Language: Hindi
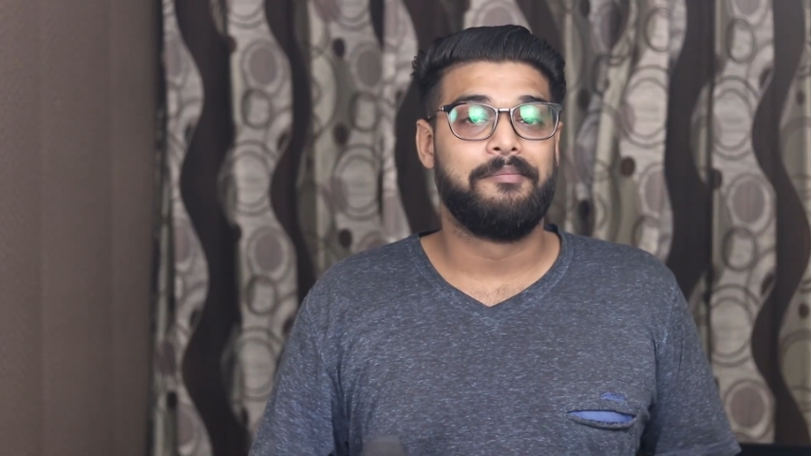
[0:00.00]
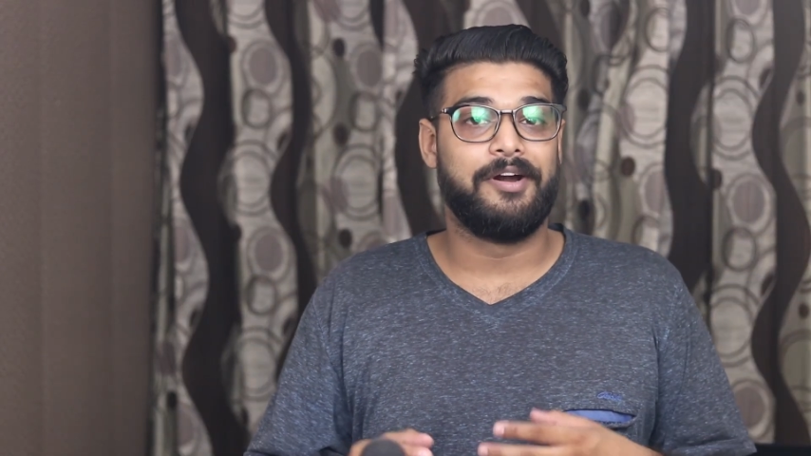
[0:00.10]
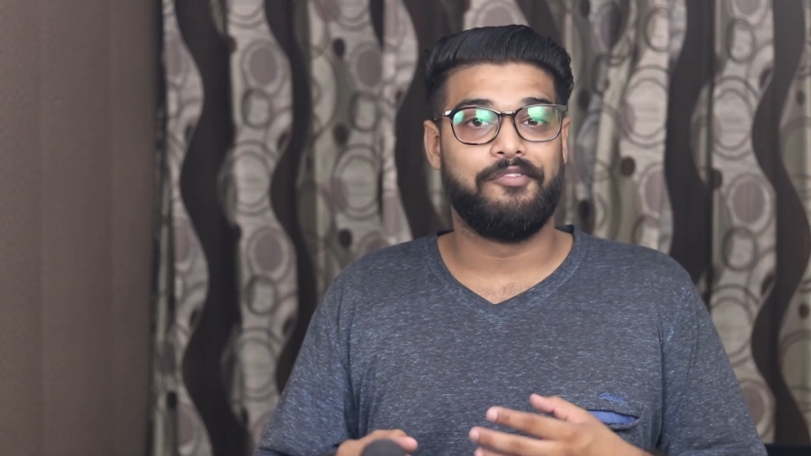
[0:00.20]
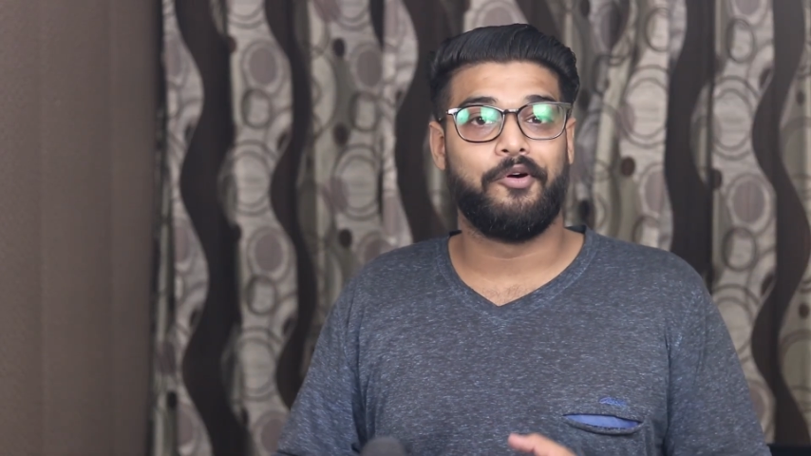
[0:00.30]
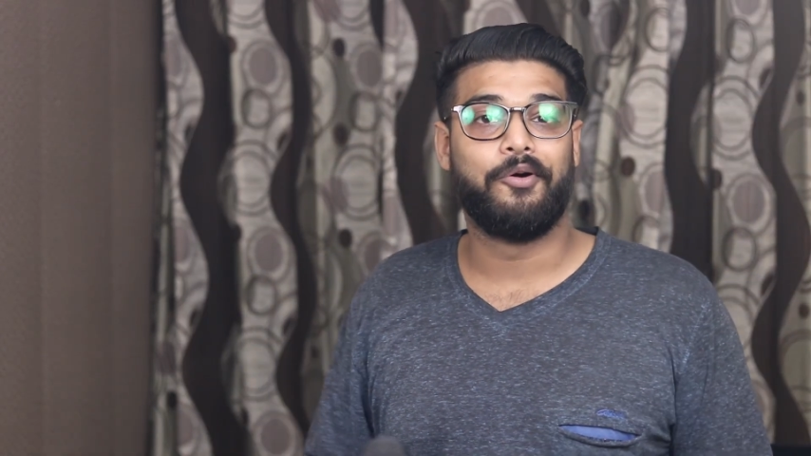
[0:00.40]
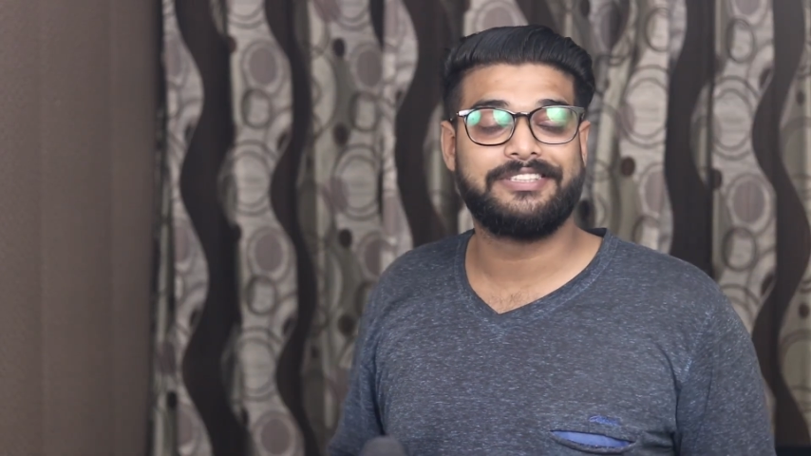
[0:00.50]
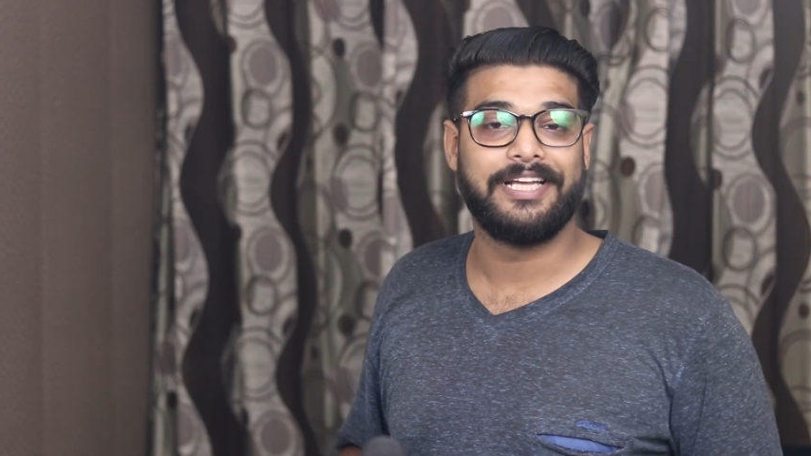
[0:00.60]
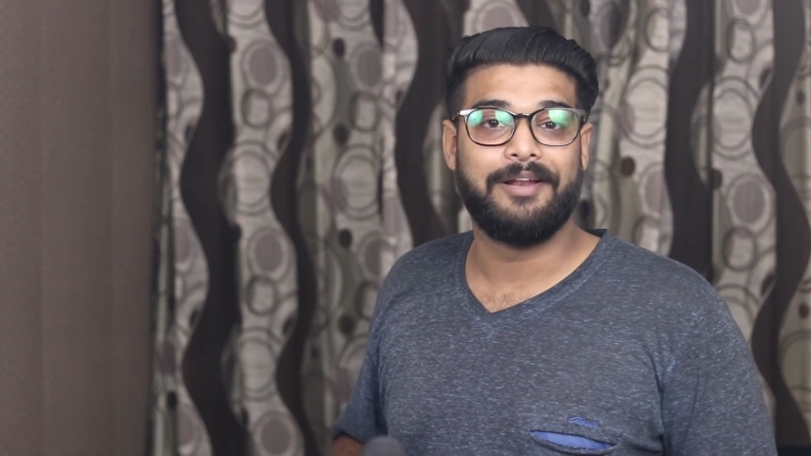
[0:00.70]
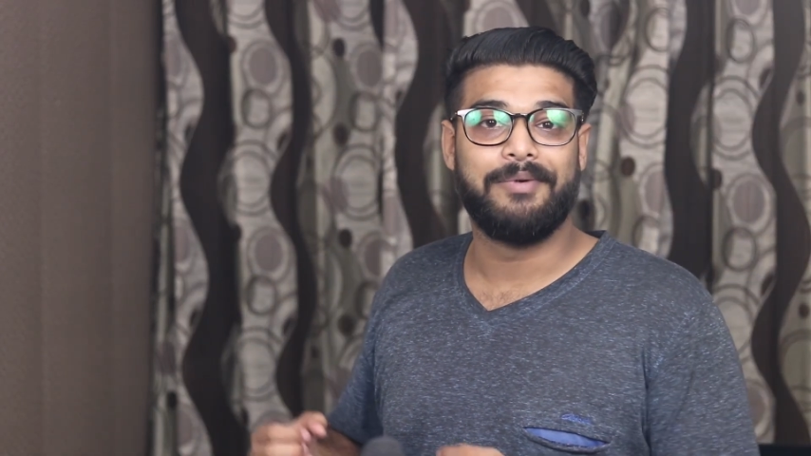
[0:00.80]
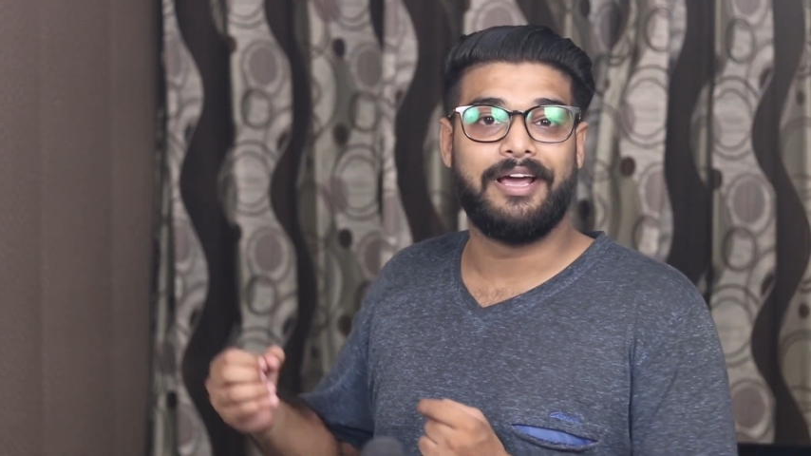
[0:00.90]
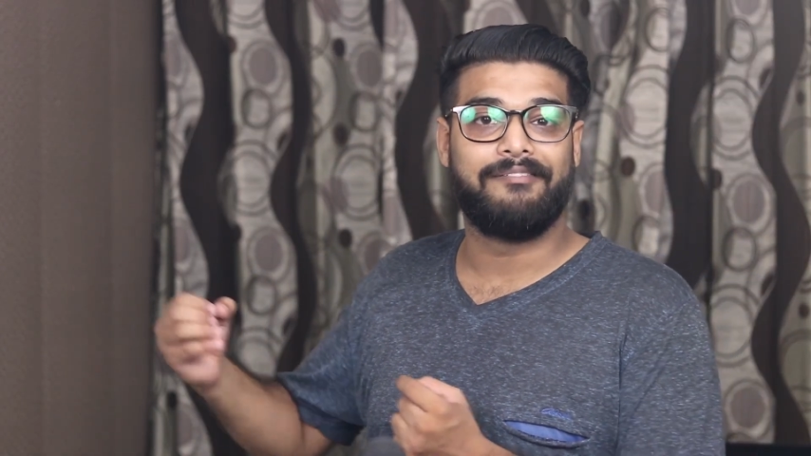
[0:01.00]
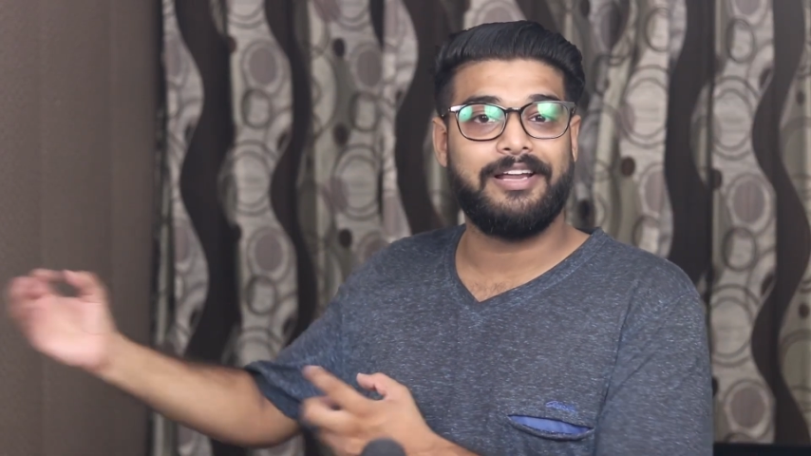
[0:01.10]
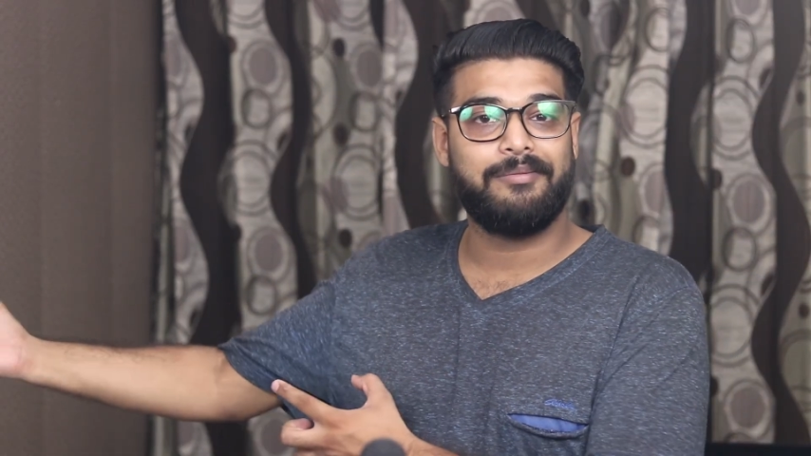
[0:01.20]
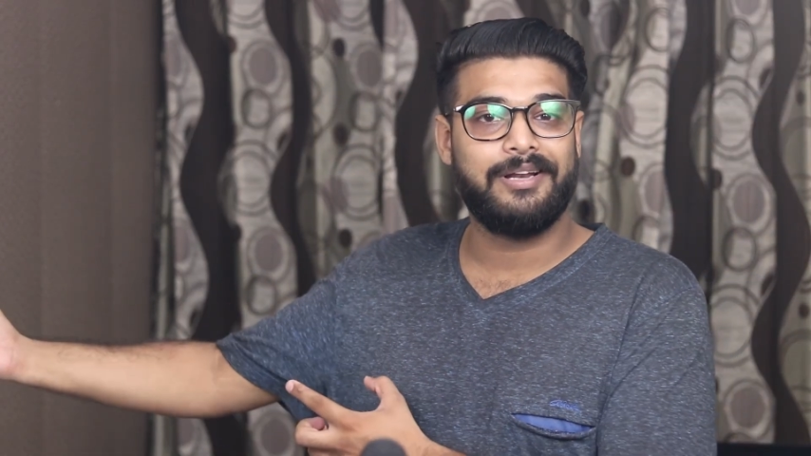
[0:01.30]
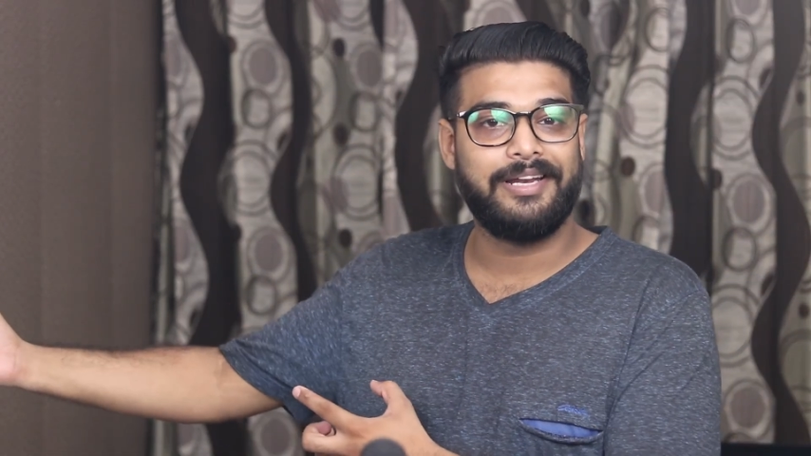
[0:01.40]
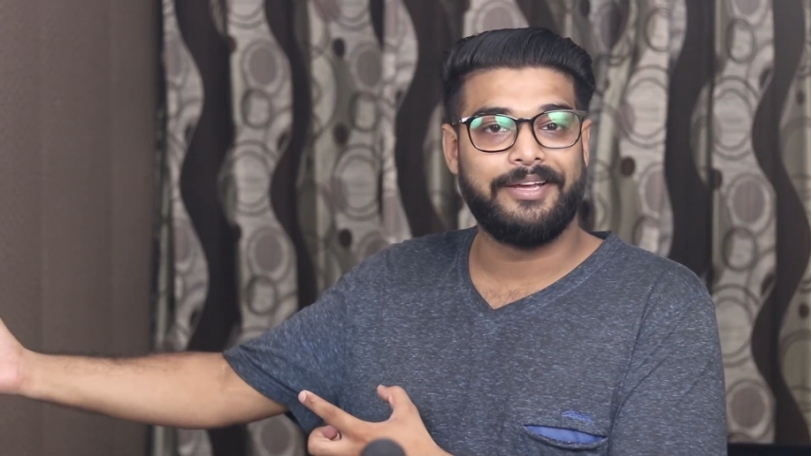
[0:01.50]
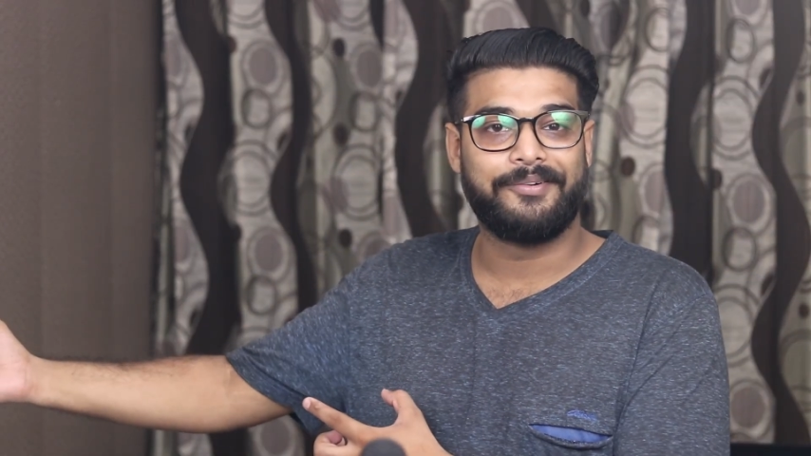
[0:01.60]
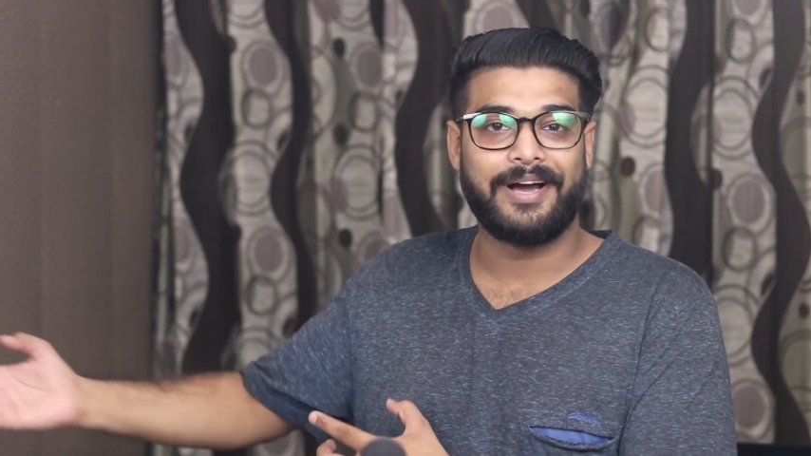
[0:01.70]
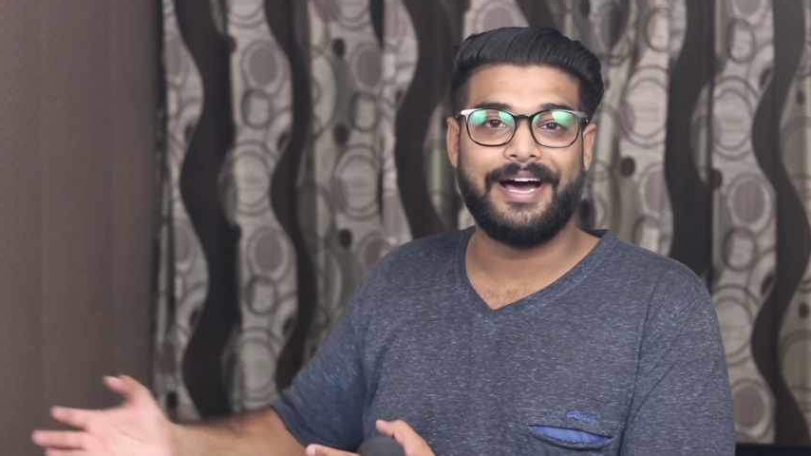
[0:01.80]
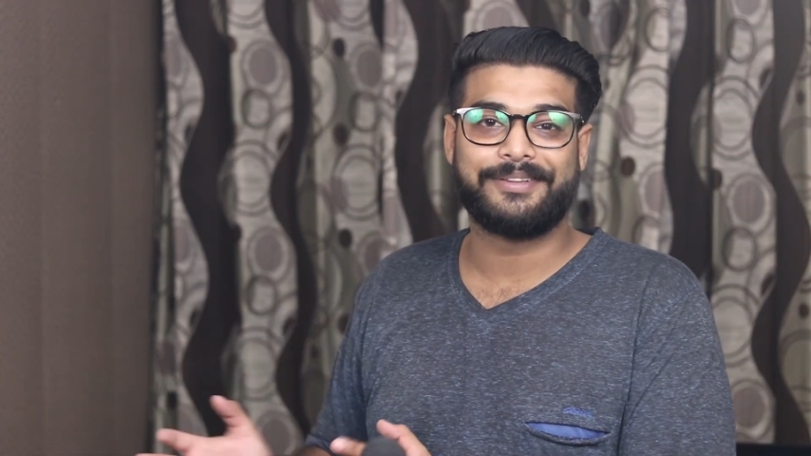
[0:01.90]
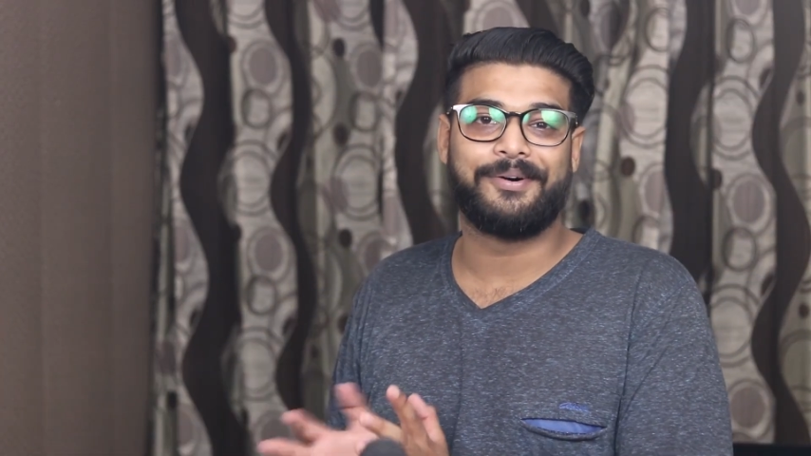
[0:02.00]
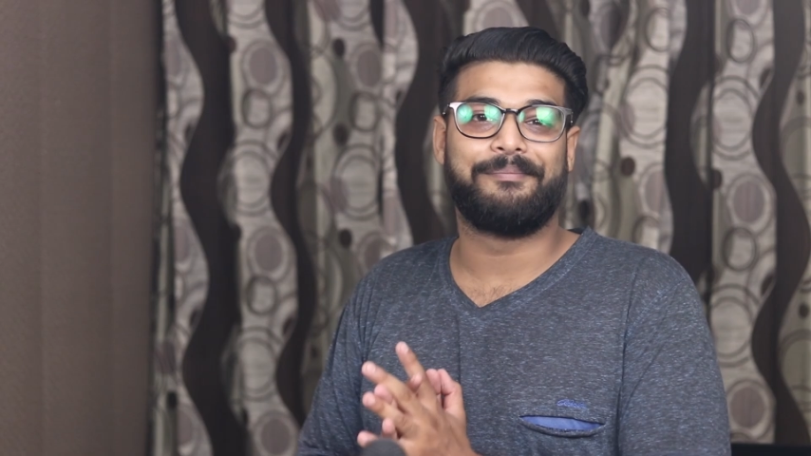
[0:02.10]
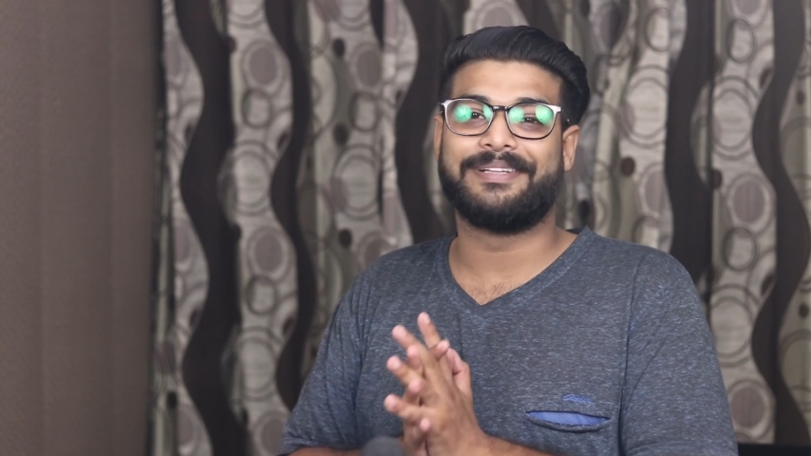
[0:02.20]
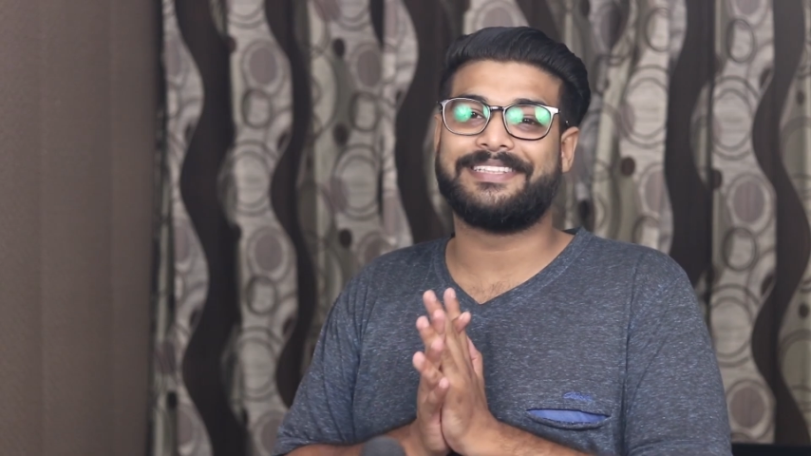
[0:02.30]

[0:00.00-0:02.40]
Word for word: बट वो सेल में अवेलेबल नहीं होगा तो आप